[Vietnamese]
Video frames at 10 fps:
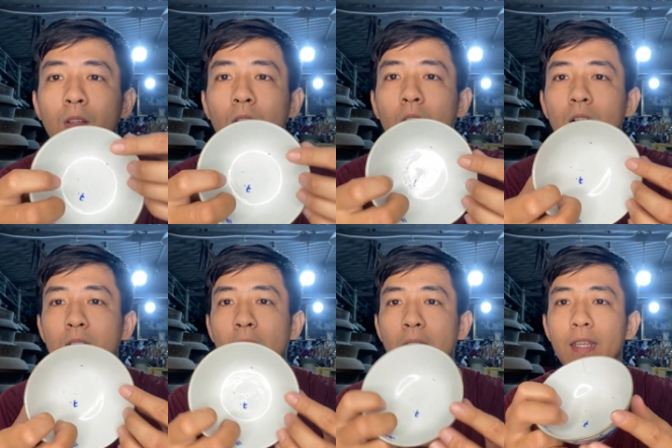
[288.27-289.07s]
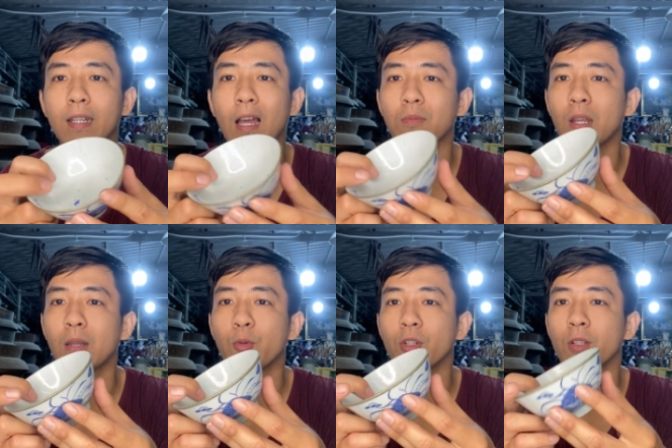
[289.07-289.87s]
nữa người ta đã diện đồng lại
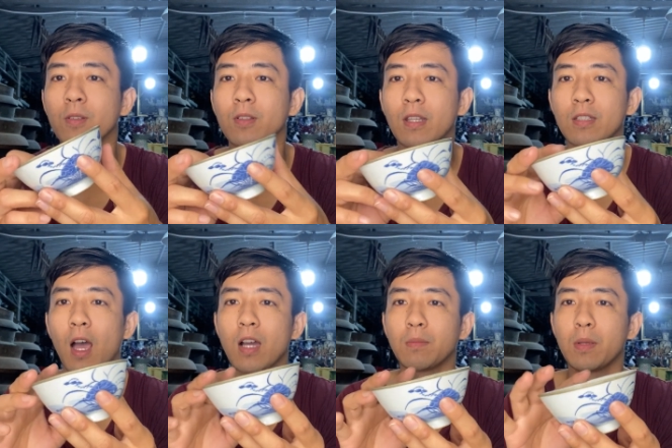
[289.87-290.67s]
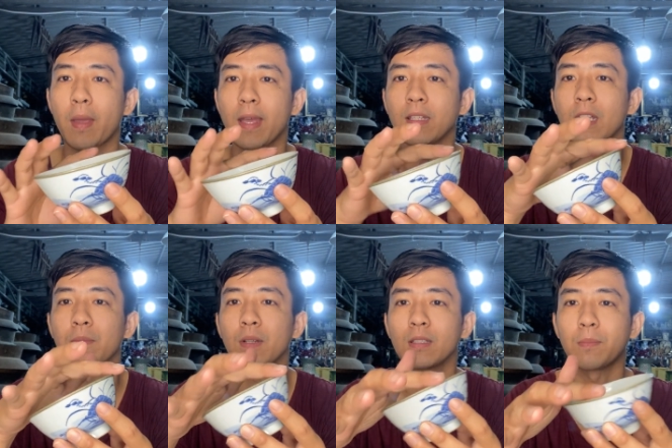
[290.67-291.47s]
là mọi người ta sợ nó bị mẻ
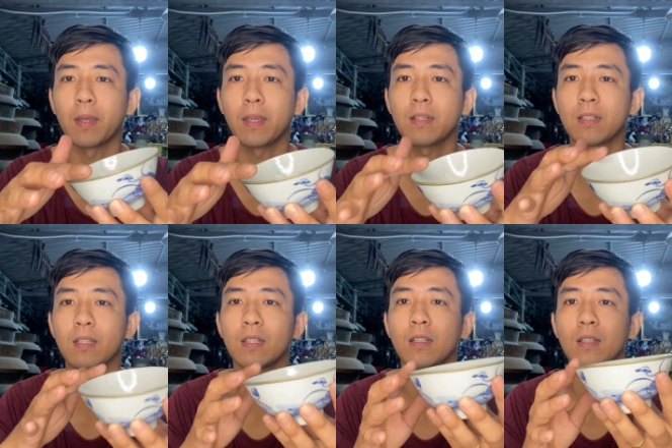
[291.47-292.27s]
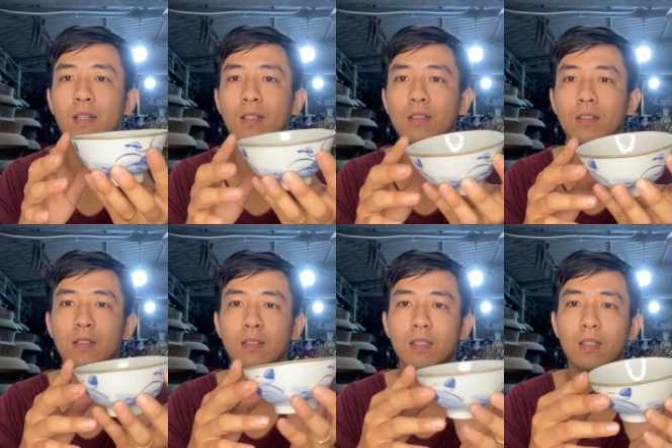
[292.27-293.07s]
thêm á ta mẻ này kia
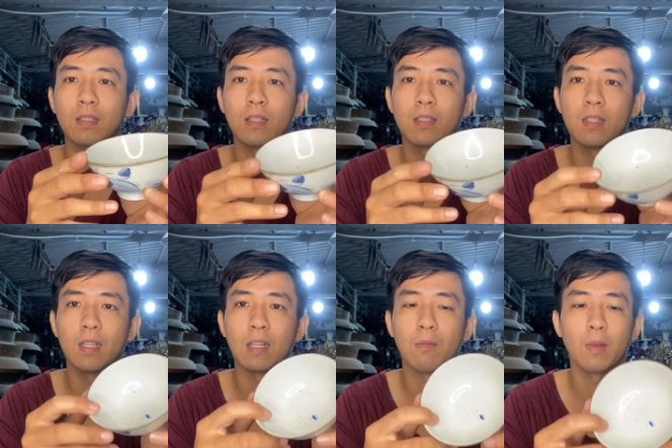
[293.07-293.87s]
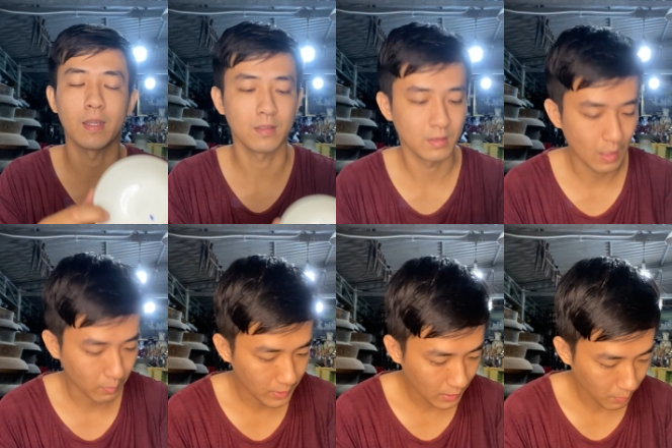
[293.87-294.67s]
ta, ta, ta viền đồng lại
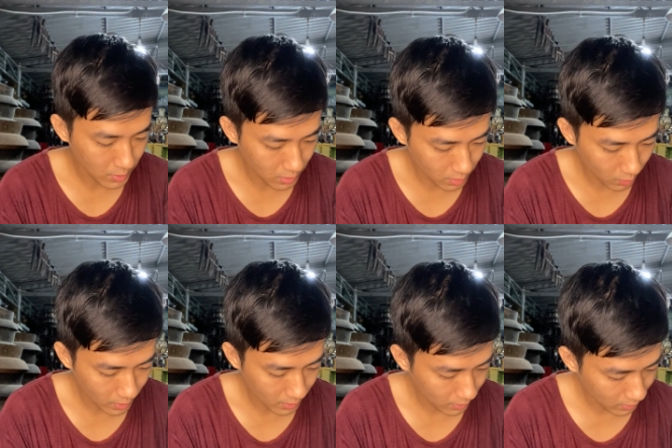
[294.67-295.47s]
đồng cái đồng xưa quá